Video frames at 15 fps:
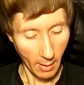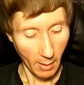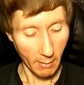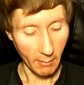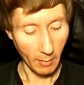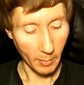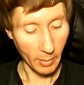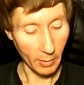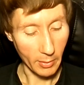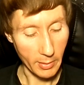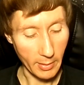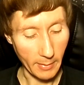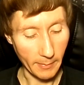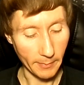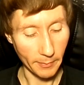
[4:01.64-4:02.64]

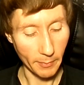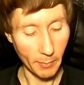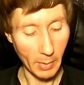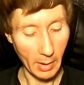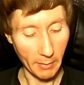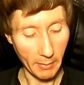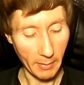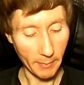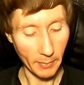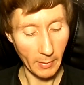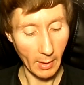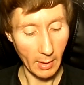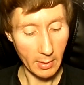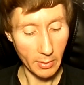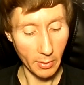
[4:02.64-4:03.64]
Вопросы. Первый.
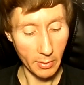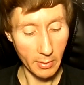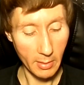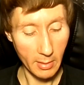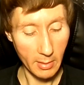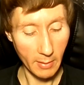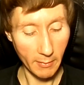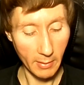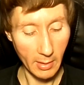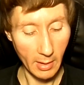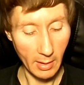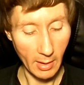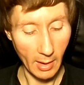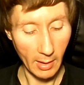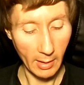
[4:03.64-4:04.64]
Осознанное
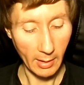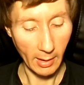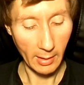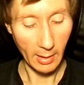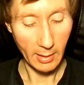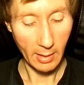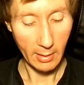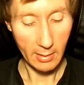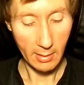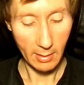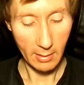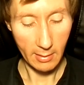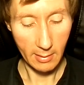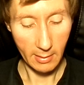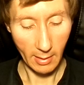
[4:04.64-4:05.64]
сновидение – это когда ты
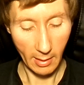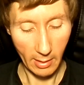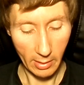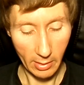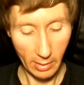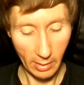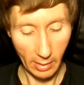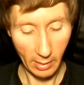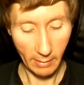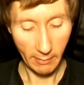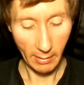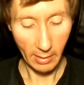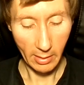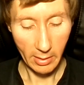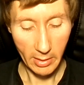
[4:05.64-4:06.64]
знаешь и
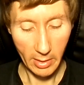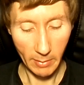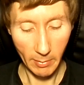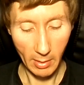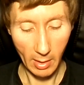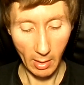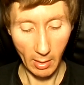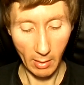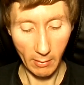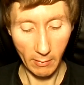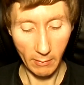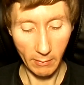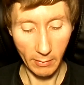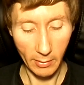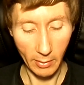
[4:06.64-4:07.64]
говоришь себе
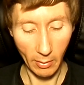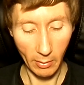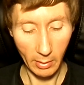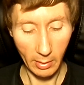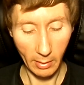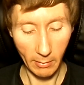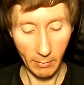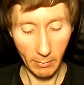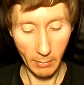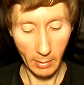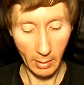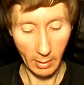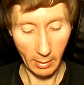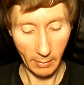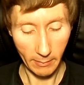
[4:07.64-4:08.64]
в тонком
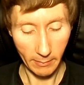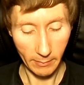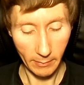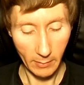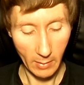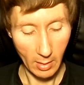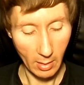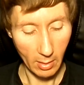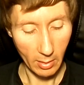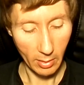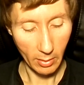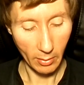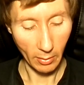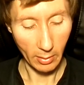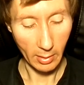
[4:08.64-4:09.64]
мире,
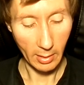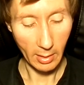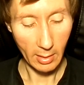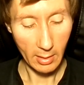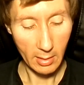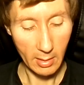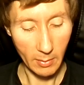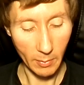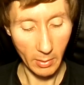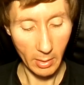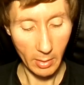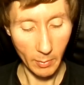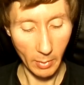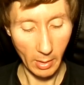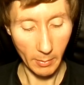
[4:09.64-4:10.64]
что ты
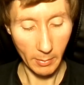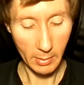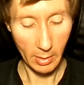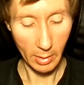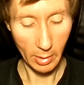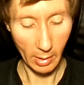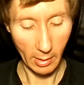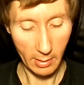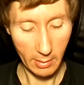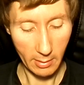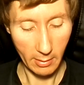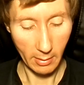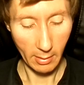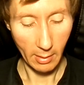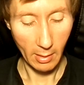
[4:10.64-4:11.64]
спишь прямо сейчас.
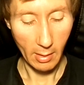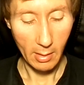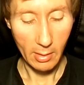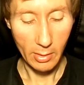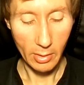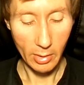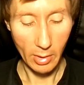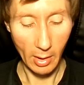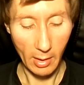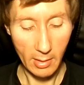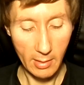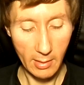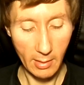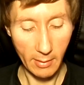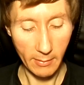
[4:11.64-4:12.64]

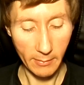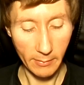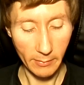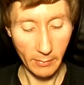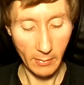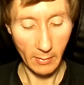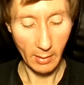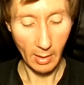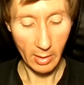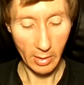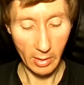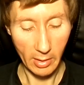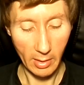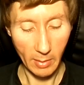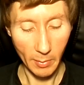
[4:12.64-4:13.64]
Часто даже
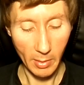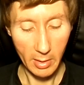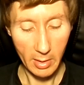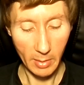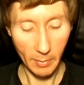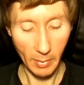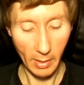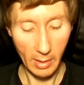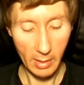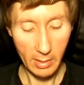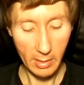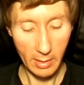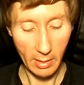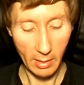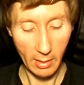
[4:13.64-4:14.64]
ты
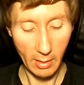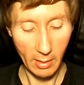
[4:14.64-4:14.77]
просыпаешься